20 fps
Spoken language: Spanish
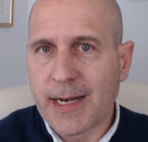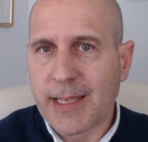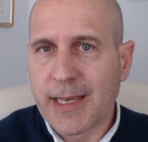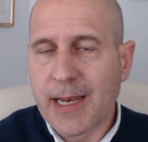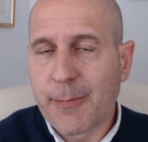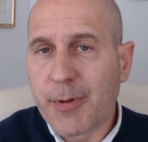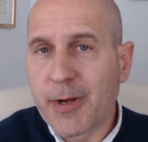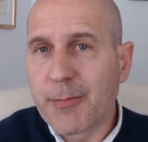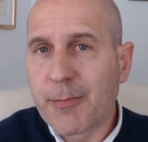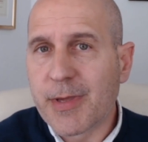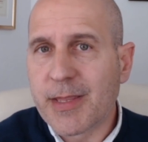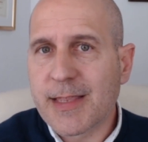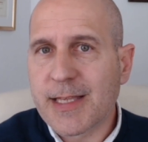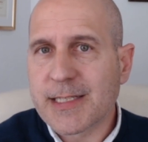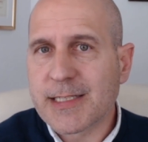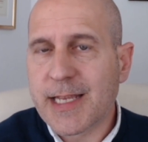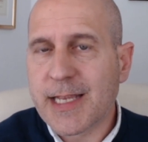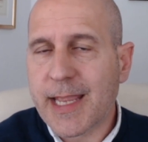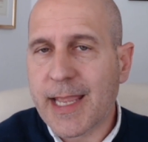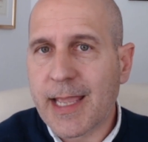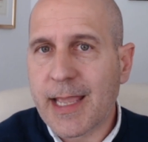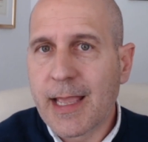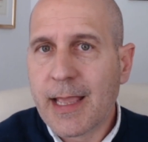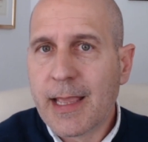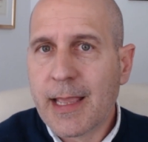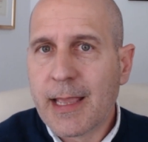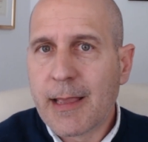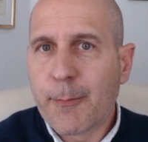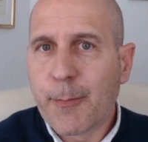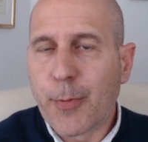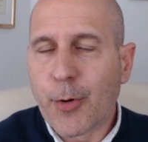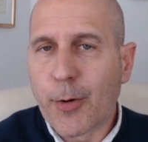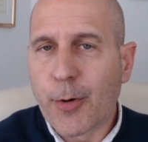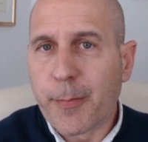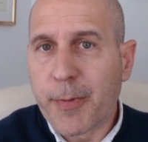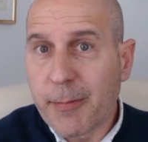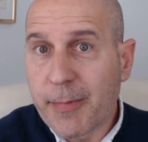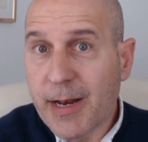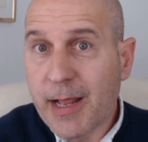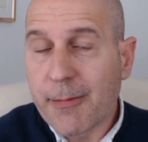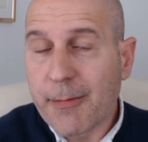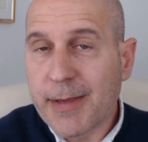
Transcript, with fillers: Y la primicia es que por primera